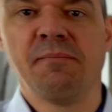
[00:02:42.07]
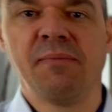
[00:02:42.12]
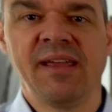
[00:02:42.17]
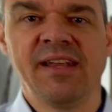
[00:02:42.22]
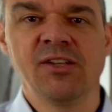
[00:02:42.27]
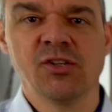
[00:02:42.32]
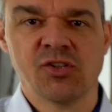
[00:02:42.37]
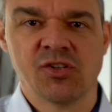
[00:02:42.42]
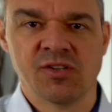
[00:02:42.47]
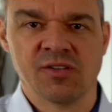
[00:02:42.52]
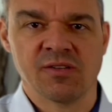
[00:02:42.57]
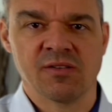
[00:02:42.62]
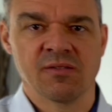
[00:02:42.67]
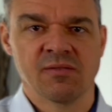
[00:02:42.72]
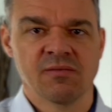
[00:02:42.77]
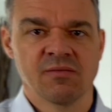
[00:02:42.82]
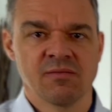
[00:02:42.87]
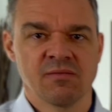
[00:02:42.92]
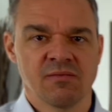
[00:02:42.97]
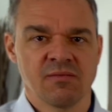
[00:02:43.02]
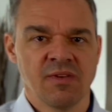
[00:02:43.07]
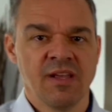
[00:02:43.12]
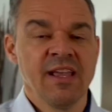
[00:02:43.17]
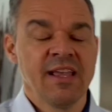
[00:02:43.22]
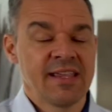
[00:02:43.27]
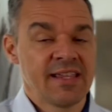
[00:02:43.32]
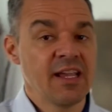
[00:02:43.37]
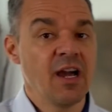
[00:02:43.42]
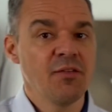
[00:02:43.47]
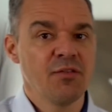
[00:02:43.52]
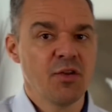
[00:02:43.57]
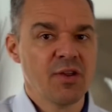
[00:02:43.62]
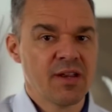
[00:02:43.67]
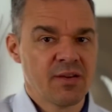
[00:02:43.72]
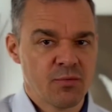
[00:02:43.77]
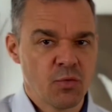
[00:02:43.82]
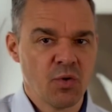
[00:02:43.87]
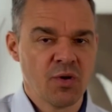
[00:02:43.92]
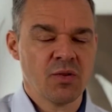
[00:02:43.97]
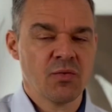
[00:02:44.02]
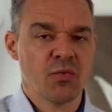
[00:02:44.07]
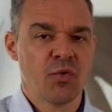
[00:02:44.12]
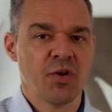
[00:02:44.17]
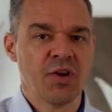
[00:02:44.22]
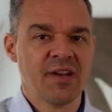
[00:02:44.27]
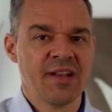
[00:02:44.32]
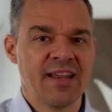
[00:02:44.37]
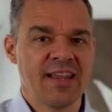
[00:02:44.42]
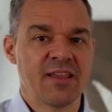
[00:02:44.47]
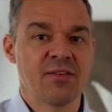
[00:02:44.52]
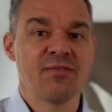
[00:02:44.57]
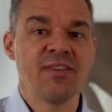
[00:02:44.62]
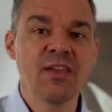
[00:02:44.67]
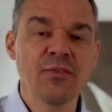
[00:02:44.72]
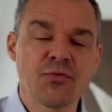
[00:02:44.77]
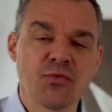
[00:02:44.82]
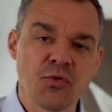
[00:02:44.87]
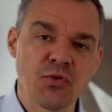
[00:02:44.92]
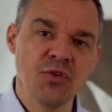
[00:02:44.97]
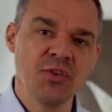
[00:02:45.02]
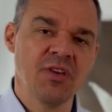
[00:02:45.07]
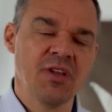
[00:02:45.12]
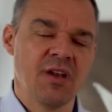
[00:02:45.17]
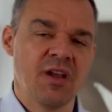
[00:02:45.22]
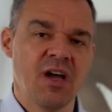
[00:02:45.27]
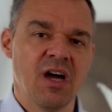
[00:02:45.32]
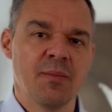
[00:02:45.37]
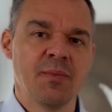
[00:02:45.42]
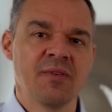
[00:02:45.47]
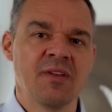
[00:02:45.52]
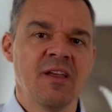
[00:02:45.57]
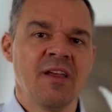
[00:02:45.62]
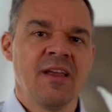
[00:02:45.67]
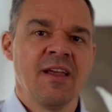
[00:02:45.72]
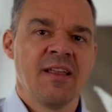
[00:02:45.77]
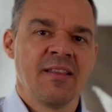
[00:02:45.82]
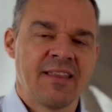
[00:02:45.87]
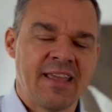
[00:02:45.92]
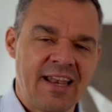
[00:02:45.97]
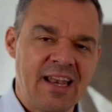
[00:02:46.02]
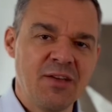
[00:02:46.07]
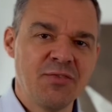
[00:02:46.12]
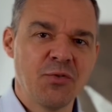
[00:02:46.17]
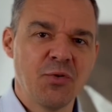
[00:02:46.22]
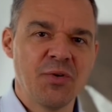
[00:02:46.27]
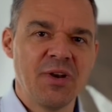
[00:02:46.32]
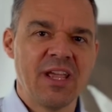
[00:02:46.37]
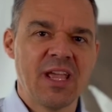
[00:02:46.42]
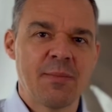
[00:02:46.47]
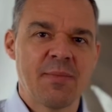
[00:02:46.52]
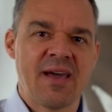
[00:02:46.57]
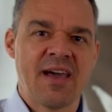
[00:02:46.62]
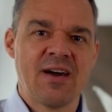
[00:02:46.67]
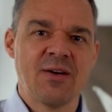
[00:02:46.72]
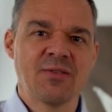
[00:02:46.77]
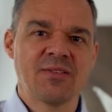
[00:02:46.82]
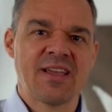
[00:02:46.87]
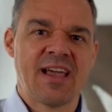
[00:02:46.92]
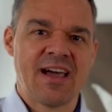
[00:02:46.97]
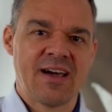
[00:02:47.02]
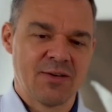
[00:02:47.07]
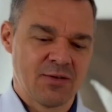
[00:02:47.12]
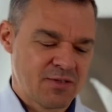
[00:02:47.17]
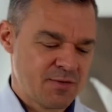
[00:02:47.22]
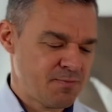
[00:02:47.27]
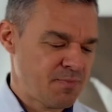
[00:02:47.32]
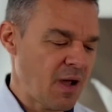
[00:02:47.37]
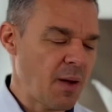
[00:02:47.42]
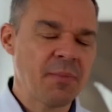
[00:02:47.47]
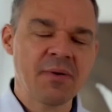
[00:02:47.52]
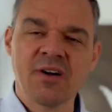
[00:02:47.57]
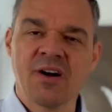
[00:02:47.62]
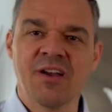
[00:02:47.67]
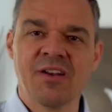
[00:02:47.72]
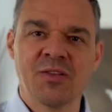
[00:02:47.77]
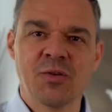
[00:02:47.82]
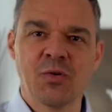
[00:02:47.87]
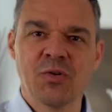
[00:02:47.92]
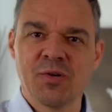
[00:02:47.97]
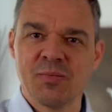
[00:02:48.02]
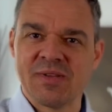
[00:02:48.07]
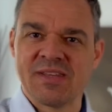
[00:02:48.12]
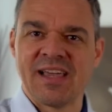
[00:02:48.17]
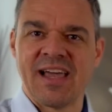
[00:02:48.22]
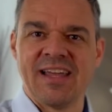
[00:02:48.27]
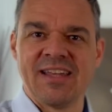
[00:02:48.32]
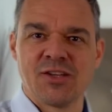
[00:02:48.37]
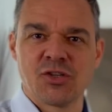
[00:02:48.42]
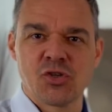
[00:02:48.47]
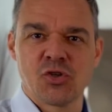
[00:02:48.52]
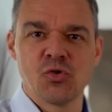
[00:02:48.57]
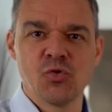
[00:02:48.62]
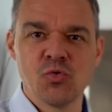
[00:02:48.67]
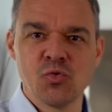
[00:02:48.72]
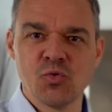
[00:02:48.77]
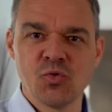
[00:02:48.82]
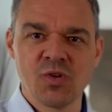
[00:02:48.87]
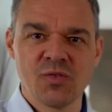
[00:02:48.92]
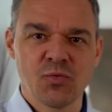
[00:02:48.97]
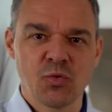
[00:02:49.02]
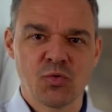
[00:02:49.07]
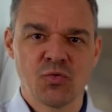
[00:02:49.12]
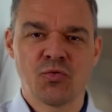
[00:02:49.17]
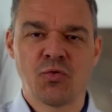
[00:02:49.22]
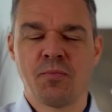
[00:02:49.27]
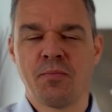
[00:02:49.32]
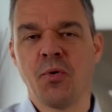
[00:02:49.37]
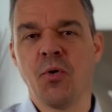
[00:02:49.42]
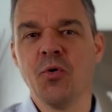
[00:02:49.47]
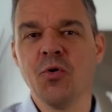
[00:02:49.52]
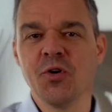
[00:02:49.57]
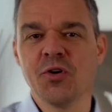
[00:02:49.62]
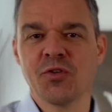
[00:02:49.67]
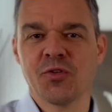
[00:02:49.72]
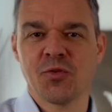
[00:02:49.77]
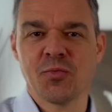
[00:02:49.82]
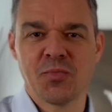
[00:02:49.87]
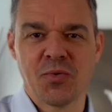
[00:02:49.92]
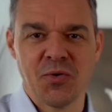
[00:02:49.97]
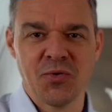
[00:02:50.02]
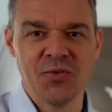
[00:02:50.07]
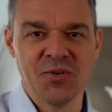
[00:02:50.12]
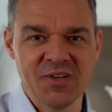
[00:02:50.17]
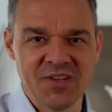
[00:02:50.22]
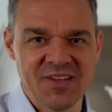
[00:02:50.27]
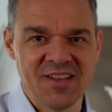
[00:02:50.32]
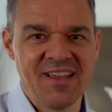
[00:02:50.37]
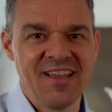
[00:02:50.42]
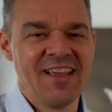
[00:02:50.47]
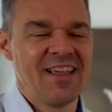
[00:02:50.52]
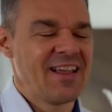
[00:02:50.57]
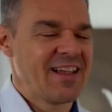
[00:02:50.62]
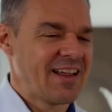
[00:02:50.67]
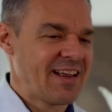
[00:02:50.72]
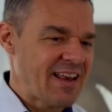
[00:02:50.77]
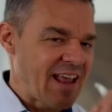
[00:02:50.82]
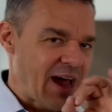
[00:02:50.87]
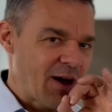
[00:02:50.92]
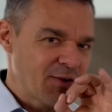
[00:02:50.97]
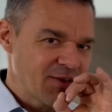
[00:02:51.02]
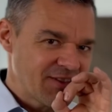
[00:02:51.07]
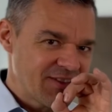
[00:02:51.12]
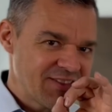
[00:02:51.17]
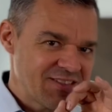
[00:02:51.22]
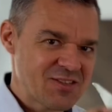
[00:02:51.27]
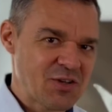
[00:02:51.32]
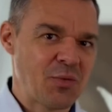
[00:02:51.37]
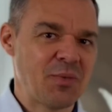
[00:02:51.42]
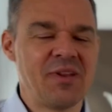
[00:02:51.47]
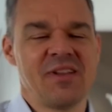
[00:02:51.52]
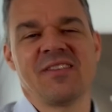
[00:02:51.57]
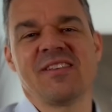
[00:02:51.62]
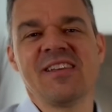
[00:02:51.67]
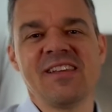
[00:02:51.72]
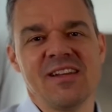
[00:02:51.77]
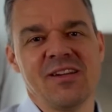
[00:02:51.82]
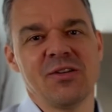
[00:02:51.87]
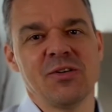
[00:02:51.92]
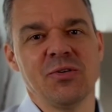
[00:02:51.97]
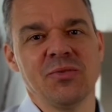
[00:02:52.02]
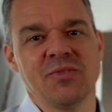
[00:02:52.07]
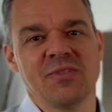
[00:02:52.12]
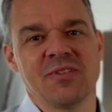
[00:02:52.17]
einem Menschen. Ja, wortwörtlich. Wir Fründer haben Telefone gebaut aus Pappkarton mit einer Schnur, wo du von Punkt zu Punkt genauestens kommunizieren